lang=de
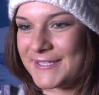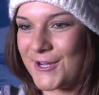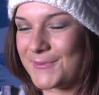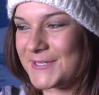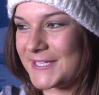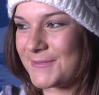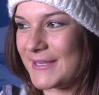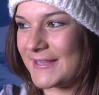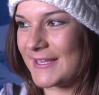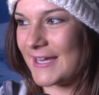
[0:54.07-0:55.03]
Sie haben sich jetzt
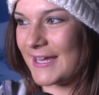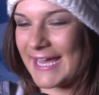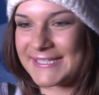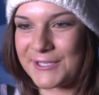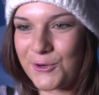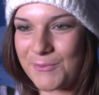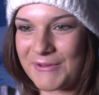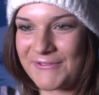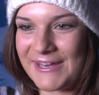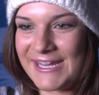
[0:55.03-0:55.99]
mit der
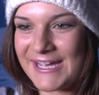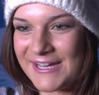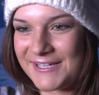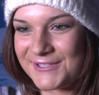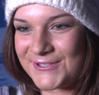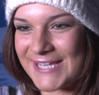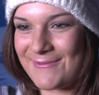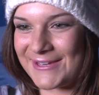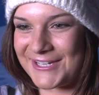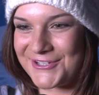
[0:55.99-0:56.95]
Reisegruppe Venier
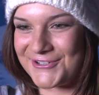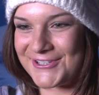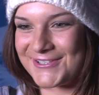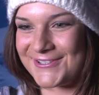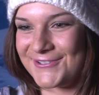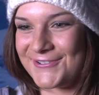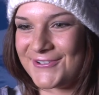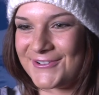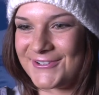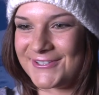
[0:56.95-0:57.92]
zusammengeschlossen
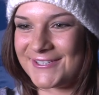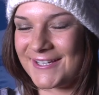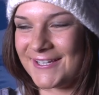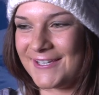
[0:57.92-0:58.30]
und äh,